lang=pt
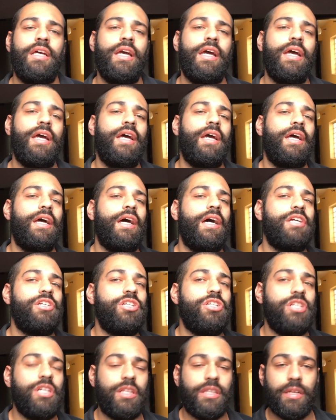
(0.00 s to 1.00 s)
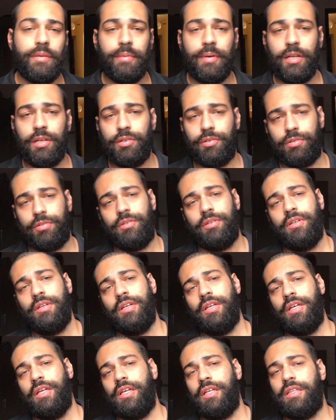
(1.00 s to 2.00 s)
É, a gente já trabalhou
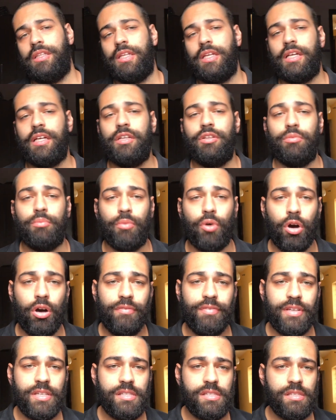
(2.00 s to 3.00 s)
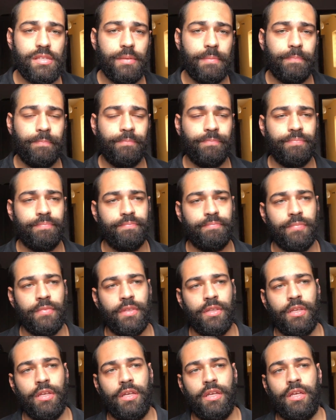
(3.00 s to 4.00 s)
entregando móveis,
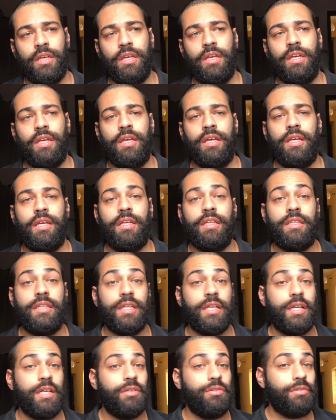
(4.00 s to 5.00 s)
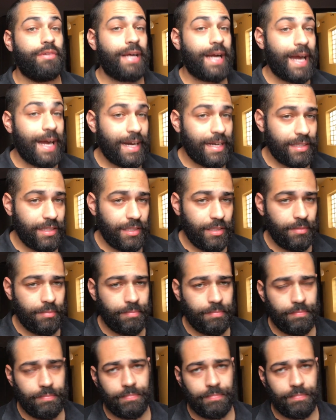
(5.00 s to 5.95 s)
entregando carne,